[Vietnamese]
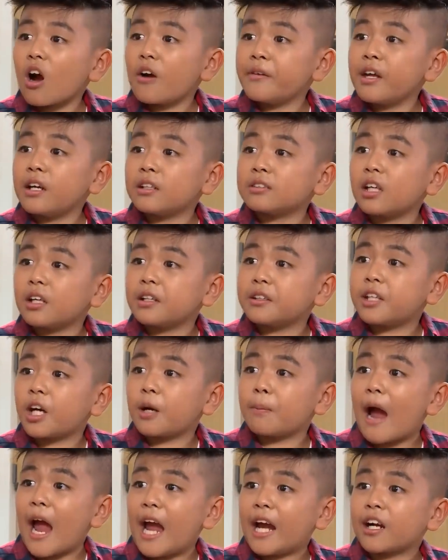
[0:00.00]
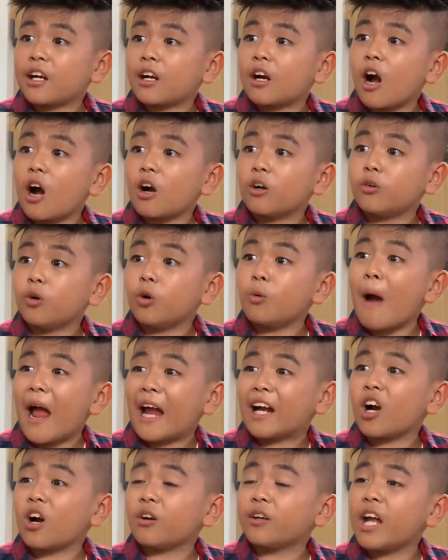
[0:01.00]
con nhắn tin cho bạn con rủ
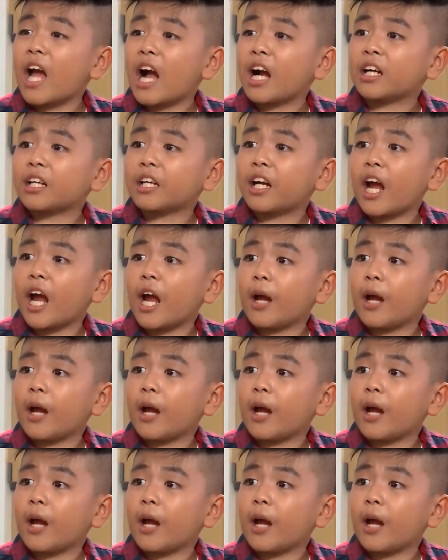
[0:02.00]
bạn con đi ăn